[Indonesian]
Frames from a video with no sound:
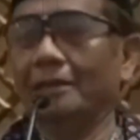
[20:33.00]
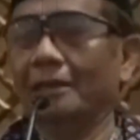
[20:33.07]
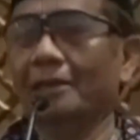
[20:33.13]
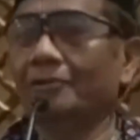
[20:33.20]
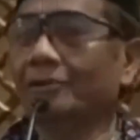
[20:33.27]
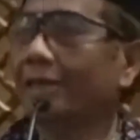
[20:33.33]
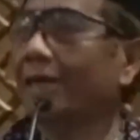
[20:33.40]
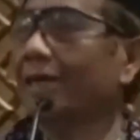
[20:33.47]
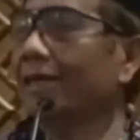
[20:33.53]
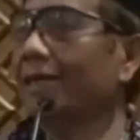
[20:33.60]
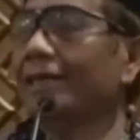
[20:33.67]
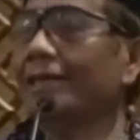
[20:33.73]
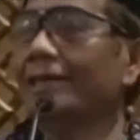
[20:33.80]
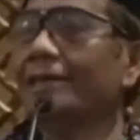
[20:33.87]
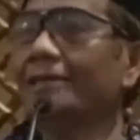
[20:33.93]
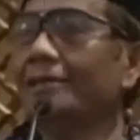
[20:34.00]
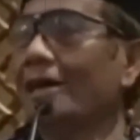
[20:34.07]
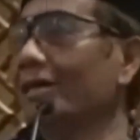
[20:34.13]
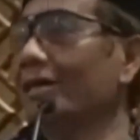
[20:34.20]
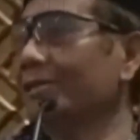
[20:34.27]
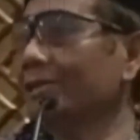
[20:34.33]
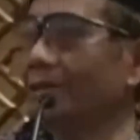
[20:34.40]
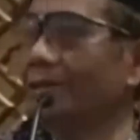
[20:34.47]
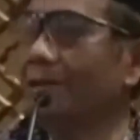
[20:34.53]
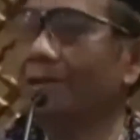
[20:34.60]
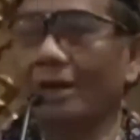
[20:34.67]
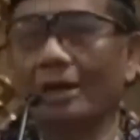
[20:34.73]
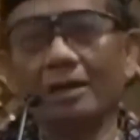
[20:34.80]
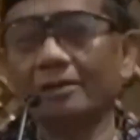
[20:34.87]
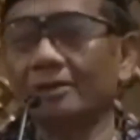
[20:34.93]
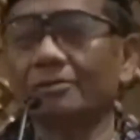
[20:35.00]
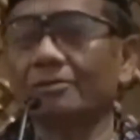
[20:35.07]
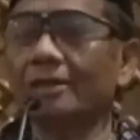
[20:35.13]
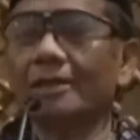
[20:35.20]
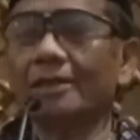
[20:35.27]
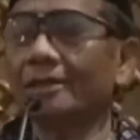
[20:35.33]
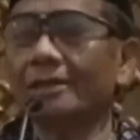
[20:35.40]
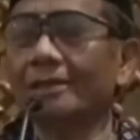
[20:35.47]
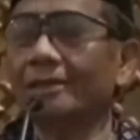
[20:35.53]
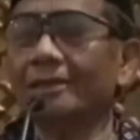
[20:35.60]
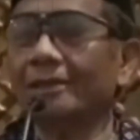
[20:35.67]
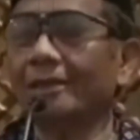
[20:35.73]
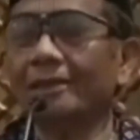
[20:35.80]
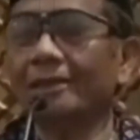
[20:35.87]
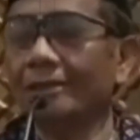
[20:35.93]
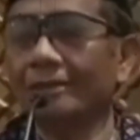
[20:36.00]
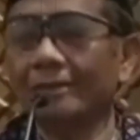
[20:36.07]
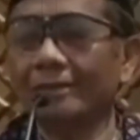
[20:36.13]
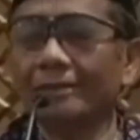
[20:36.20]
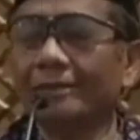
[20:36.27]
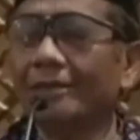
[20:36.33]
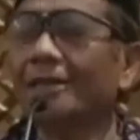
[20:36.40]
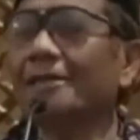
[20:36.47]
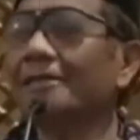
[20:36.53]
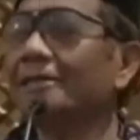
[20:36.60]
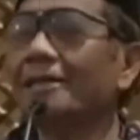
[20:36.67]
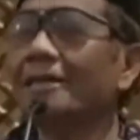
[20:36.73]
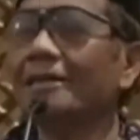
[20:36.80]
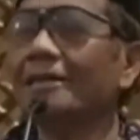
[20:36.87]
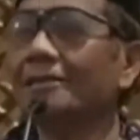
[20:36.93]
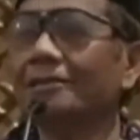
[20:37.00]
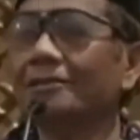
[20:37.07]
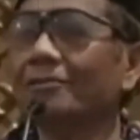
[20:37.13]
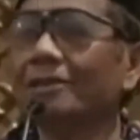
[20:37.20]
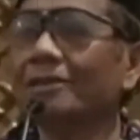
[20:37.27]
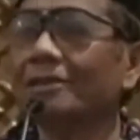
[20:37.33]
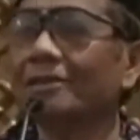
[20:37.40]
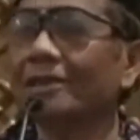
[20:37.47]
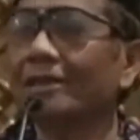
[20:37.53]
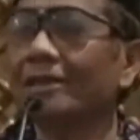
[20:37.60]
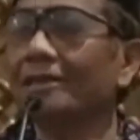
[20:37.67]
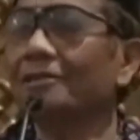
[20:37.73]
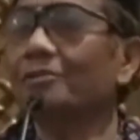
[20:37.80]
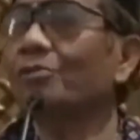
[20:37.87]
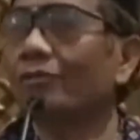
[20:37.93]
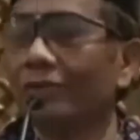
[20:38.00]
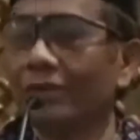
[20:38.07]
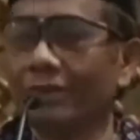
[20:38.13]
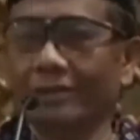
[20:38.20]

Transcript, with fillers: sekarang ini kan asik nih, asik saudara. Jangan jangan jangan salahkan situasi sekarang ini survei.